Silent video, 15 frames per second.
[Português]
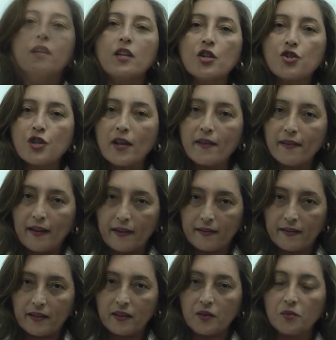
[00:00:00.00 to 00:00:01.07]

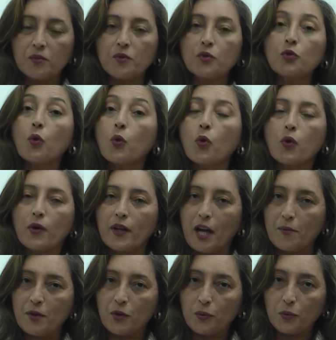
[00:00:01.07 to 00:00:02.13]
Higienização do couro
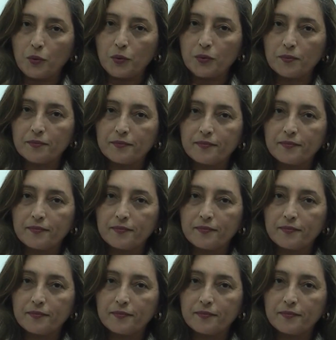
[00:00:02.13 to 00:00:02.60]
cabeludo,